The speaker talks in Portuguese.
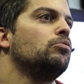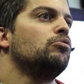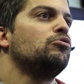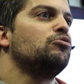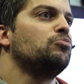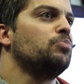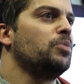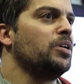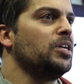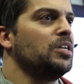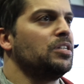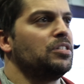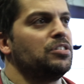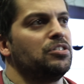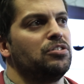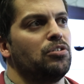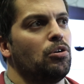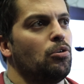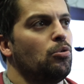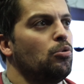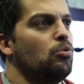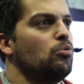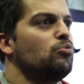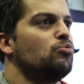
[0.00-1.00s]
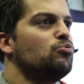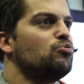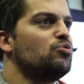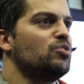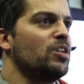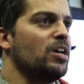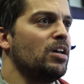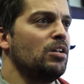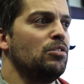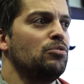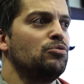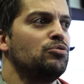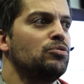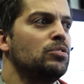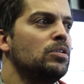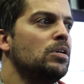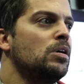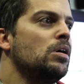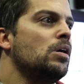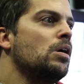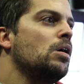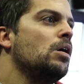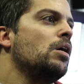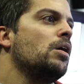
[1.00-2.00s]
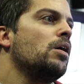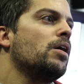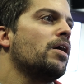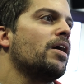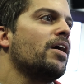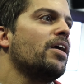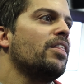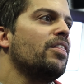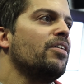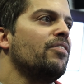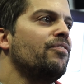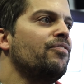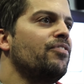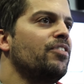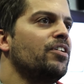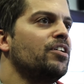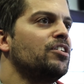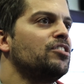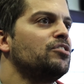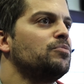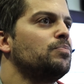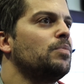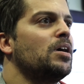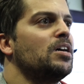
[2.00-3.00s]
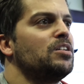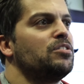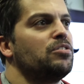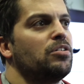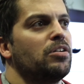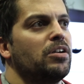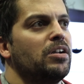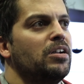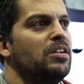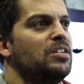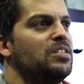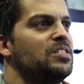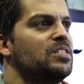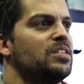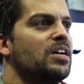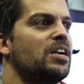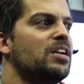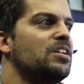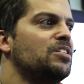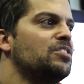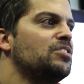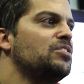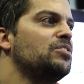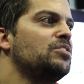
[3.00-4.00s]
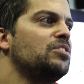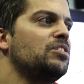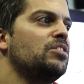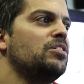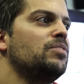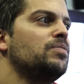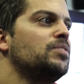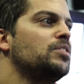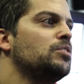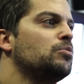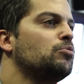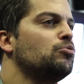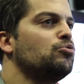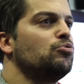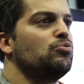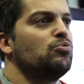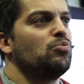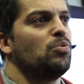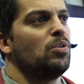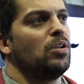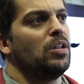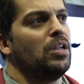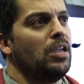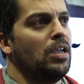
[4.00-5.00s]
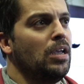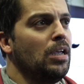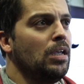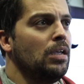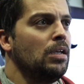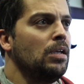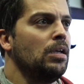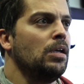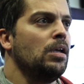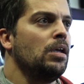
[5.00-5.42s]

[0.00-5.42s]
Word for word: dos meses, ao longo dos anos, cada vez mais organizar as iniciativas em conjunto com a Liga